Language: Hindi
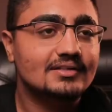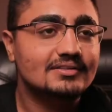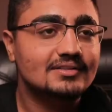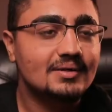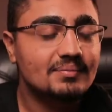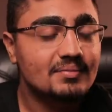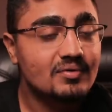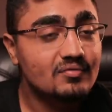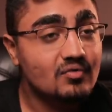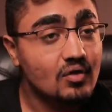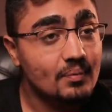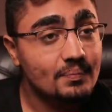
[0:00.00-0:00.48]

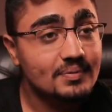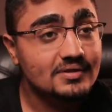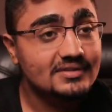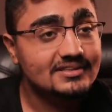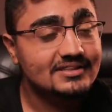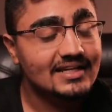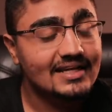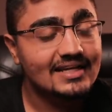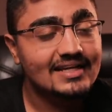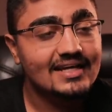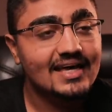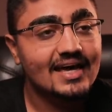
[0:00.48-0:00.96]
जब मैं वापस
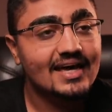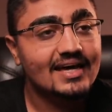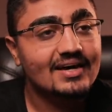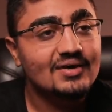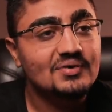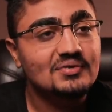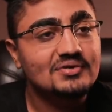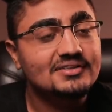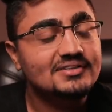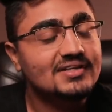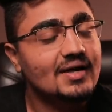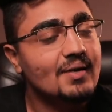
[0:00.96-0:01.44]
दिल्ली आया
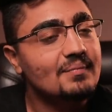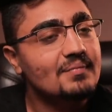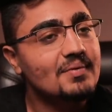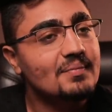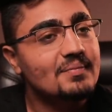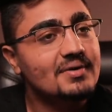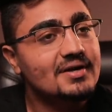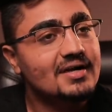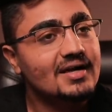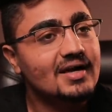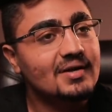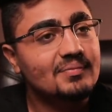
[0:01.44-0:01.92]
उस टाइम पे
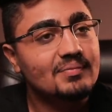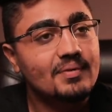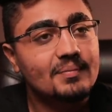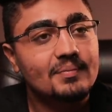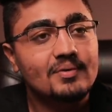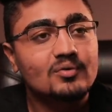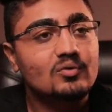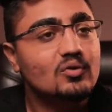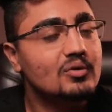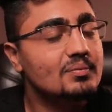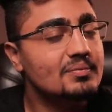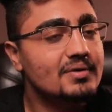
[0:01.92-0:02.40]
मेरे घर पे
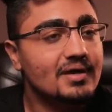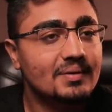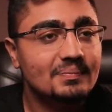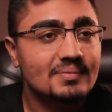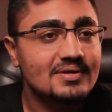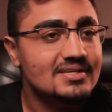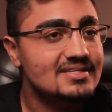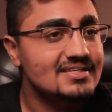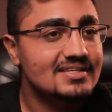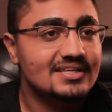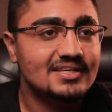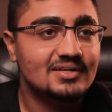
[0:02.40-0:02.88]
बिल्कुल भी एक
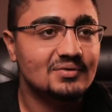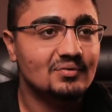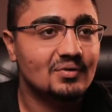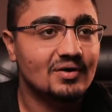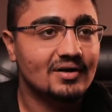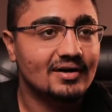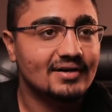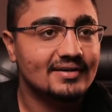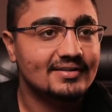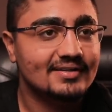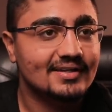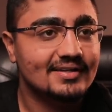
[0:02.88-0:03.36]
पीसी नहीं
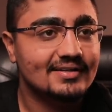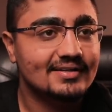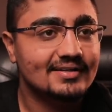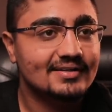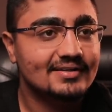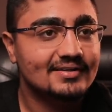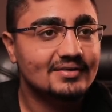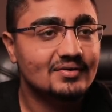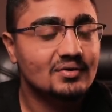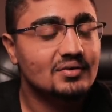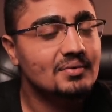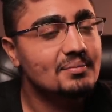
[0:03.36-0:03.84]
हुआ करता था
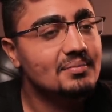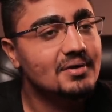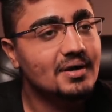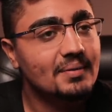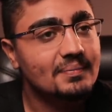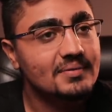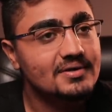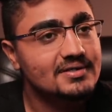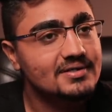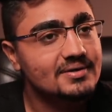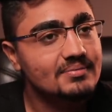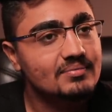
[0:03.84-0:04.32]
क्योंकि मेरा
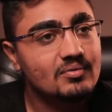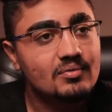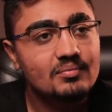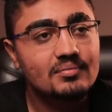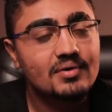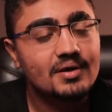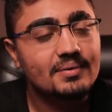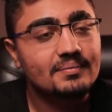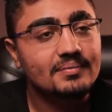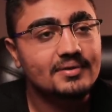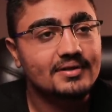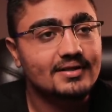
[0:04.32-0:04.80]
पीसी
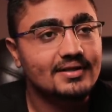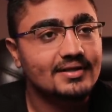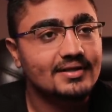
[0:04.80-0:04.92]
मुंबई में